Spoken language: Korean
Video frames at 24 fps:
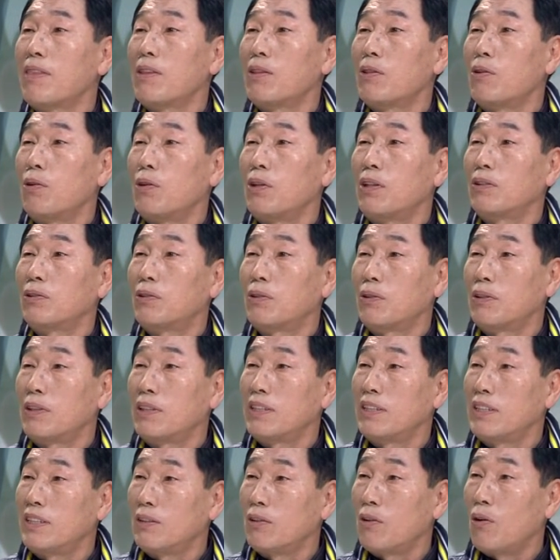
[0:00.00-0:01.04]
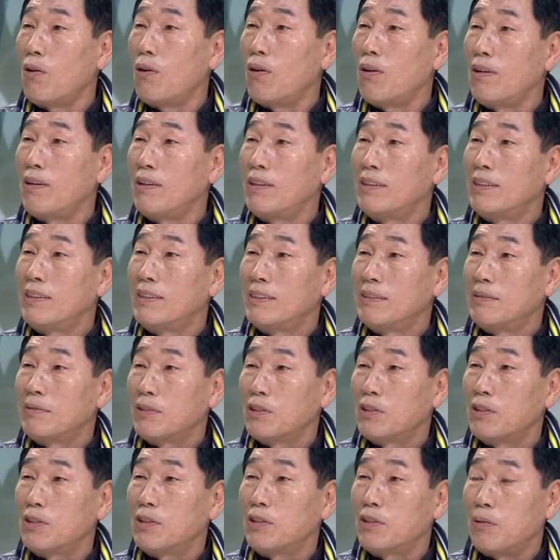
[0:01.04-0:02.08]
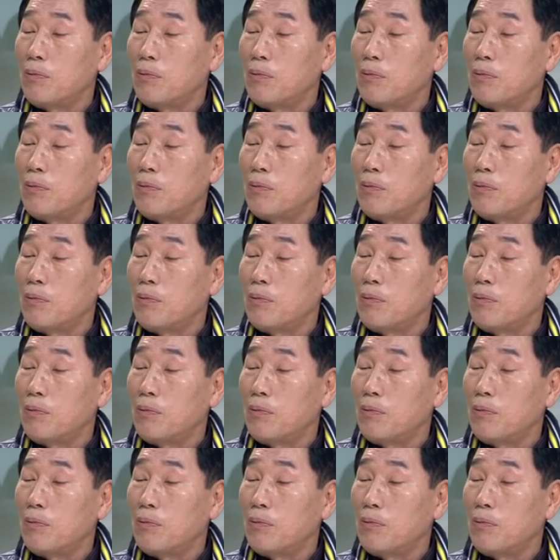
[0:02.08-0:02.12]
또 이것도 드시고 예, 예, 예.